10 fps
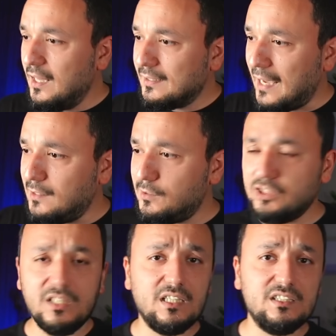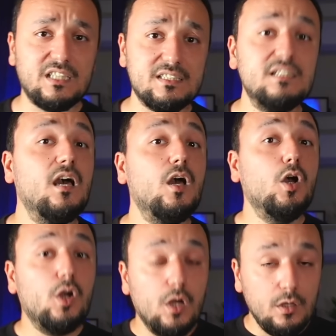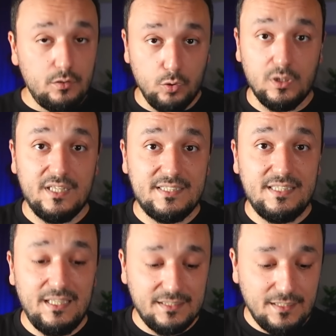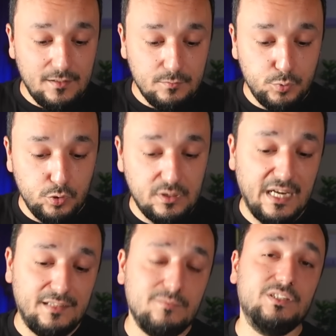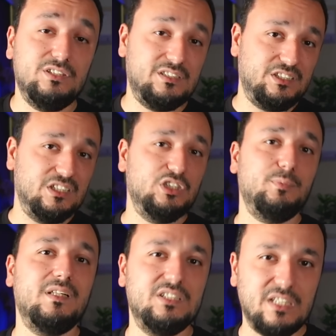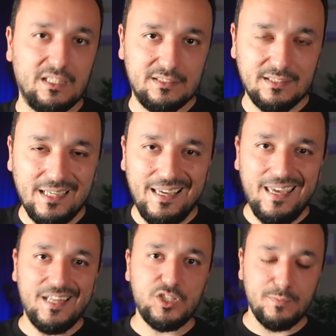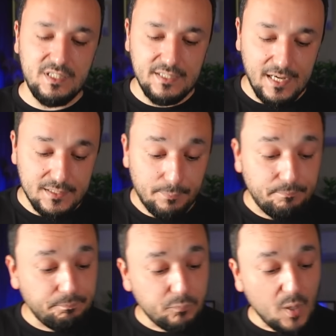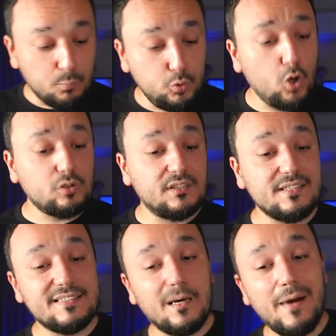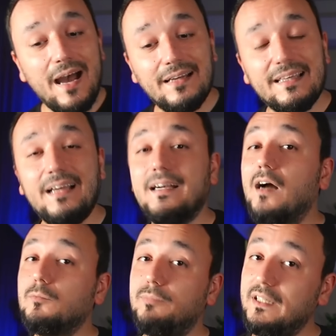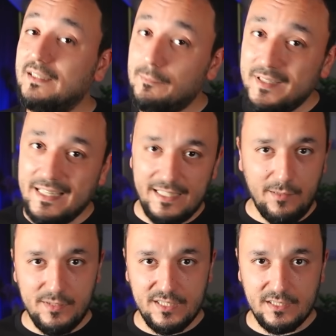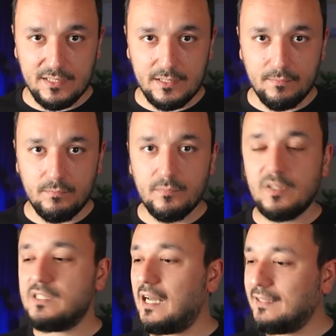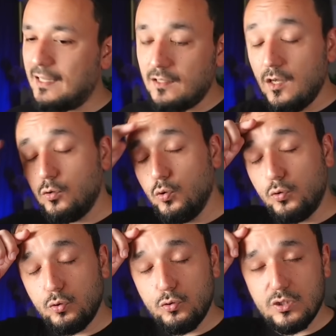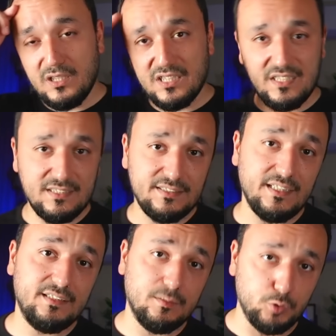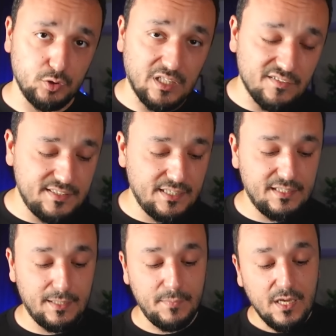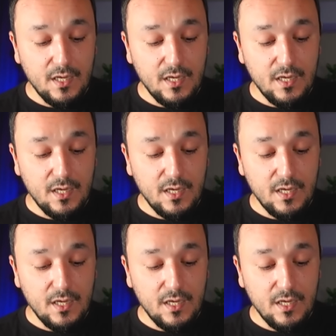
Kendi başına kalacaksın. Dolayısıyla da bu kendi başınıza çalışma alışkanlığına da erişmeniz lazım. Bu noktada sabah erken kalkmayı da bir deneyebilirsiniz. Ki zaten uyku düzeni açısından da bunu tavsiye ederim.